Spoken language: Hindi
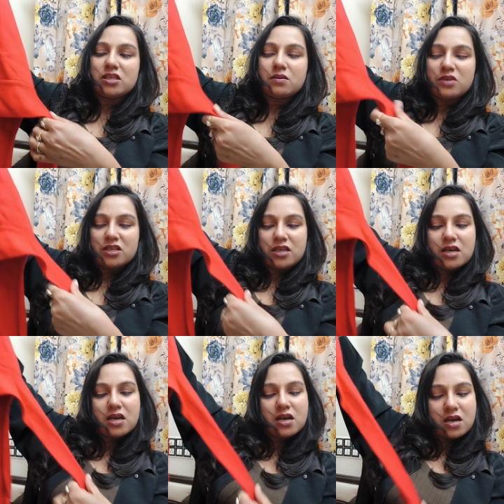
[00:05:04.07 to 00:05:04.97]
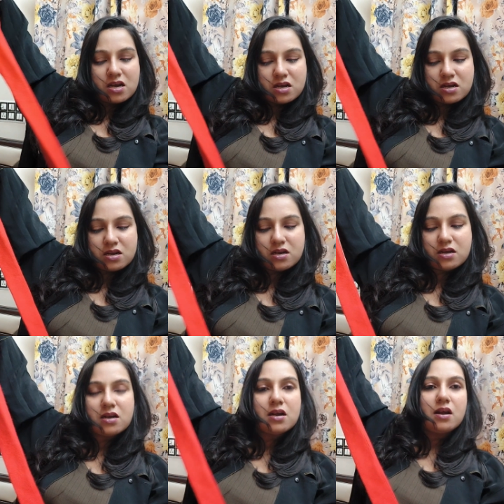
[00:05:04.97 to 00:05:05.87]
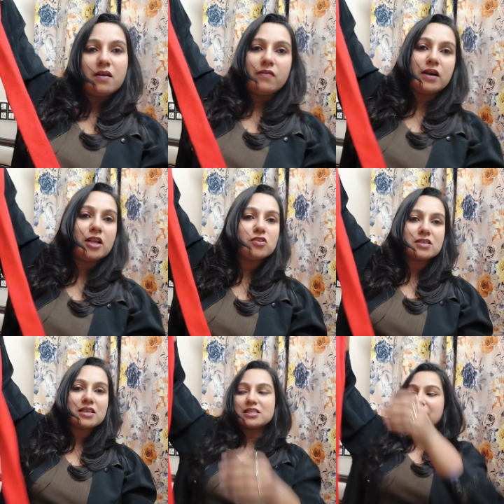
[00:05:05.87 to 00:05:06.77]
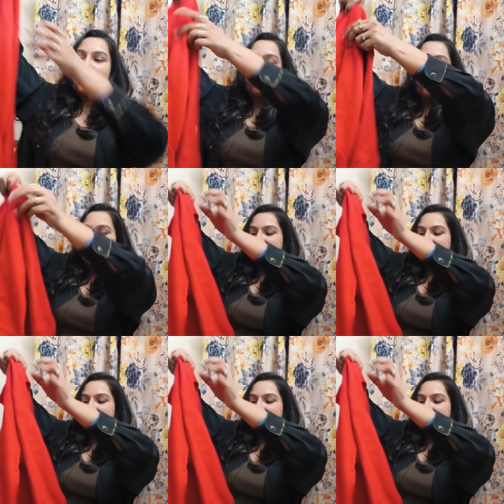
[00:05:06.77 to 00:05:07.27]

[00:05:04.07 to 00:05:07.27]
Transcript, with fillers: समझ नहीं आ रहा वरना तो इसका स्टाइल तो बड़ा